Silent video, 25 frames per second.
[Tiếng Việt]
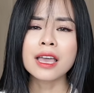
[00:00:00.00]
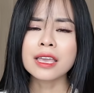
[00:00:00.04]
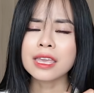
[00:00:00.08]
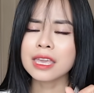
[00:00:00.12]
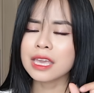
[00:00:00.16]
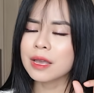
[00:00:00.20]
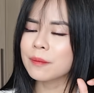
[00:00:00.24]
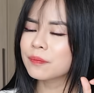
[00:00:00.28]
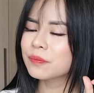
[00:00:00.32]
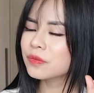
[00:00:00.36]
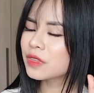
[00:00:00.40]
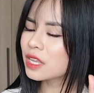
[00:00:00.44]

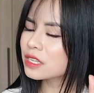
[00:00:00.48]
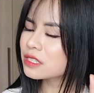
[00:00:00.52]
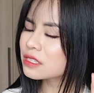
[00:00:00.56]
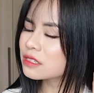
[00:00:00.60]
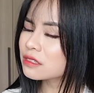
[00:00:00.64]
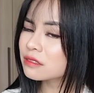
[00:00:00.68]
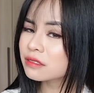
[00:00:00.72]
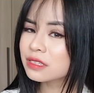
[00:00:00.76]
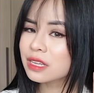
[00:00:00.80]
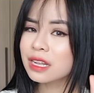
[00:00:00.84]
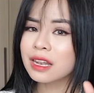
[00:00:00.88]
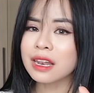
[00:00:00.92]
kiếm thật
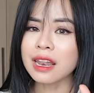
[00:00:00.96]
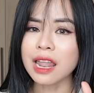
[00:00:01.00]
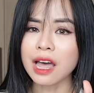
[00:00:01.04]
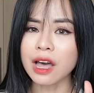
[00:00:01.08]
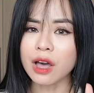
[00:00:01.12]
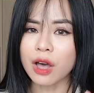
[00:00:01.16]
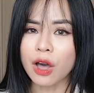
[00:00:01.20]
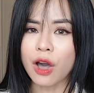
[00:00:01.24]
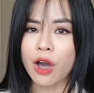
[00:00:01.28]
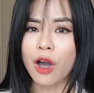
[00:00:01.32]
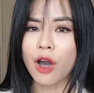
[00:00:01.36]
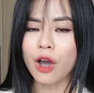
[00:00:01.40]
sự rất là
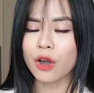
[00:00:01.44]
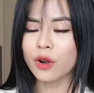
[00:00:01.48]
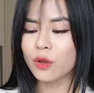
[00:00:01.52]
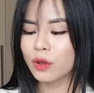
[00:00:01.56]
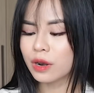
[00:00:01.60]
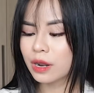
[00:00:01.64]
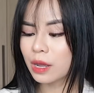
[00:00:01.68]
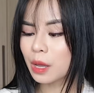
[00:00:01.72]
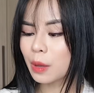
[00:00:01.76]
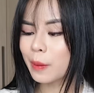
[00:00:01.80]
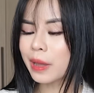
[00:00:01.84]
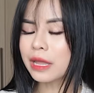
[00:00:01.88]
khó
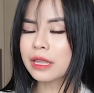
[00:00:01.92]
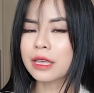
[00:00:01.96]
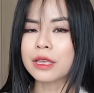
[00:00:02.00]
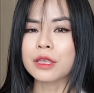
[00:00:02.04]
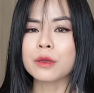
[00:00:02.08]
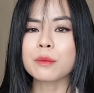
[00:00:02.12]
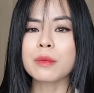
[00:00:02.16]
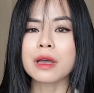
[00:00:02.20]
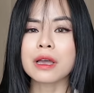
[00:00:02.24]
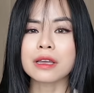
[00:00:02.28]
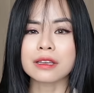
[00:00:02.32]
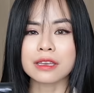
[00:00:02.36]
luôn á các bạn thế
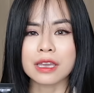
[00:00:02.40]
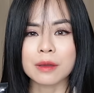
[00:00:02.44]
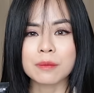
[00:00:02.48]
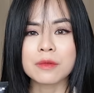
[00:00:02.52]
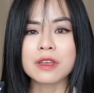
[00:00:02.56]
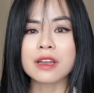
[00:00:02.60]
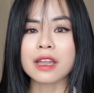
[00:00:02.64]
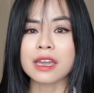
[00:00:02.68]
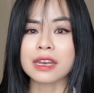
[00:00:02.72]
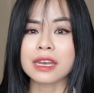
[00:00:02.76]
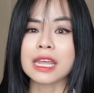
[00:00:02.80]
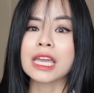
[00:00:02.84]
nhưng mà kiếm
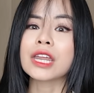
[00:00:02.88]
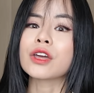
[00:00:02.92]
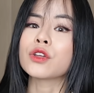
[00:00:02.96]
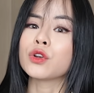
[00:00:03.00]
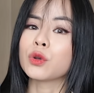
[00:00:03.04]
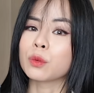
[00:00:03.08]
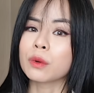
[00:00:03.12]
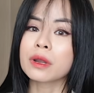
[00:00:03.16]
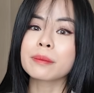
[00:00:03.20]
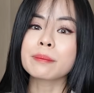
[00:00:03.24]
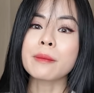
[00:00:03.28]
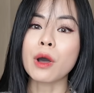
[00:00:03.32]
được cái này là
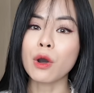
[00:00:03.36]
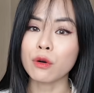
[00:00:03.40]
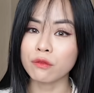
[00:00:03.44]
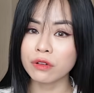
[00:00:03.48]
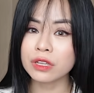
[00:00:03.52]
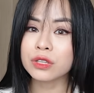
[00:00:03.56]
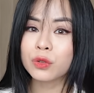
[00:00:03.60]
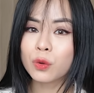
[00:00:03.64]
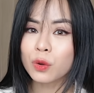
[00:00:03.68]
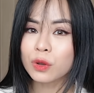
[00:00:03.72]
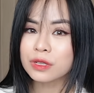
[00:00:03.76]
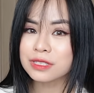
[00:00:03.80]
đúng là bảo
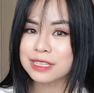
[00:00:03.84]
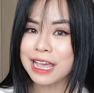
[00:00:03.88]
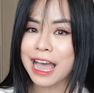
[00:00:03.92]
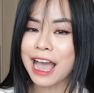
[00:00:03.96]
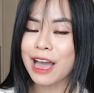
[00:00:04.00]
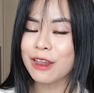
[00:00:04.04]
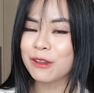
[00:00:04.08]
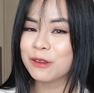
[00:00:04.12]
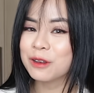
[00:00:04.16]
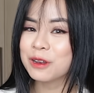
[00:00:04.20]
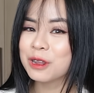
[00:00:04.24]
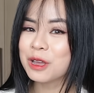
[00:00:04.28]
vật quốc
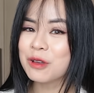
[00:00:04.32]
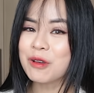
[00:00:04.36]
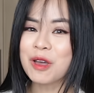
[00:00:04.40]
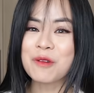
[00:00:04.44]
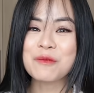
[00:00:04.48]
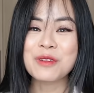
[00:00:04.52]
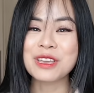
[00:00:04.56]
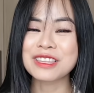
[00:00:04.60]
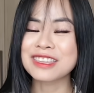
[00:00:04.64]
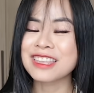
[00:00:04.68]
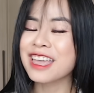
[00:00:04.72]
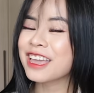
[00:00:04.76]
gia luôn đấy các
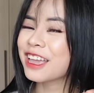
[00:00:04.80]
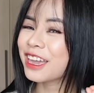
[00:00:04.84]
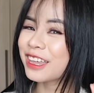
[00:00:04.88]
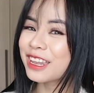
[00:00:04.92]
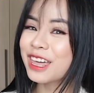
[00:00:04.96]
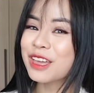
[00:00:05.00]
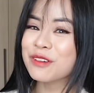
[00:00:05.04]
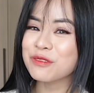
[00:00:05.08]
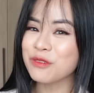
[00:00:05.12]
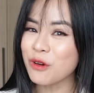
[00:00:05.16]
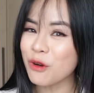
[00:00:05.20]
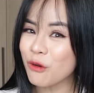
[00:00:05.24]
bạn mình thích cái
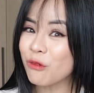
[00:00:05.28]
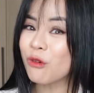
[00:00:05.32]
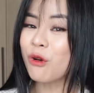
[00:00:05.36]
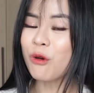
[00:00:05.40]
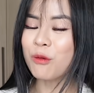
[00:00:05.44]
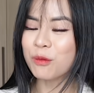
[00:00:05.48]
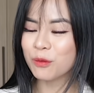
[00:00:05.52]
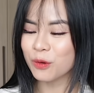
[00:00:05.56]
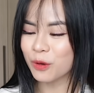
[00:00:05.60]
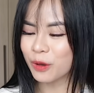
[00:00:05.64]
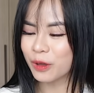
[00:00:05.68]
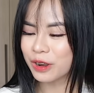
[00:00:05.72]
này vô
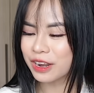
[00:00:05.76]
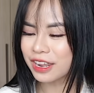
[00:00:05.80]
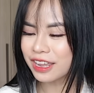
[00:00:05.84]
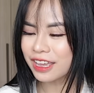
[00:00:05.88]
cùng luôn